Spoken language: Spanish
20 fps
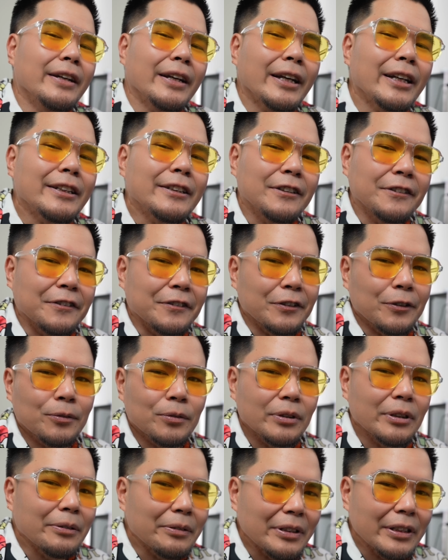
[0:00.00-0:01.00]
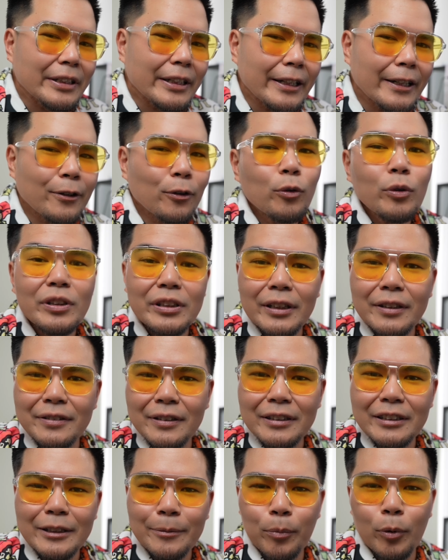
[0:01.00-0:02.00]
edición de video y
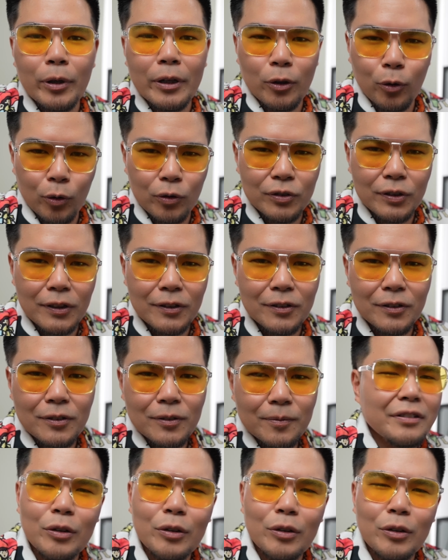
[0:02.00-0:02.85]
este tipo de cosas.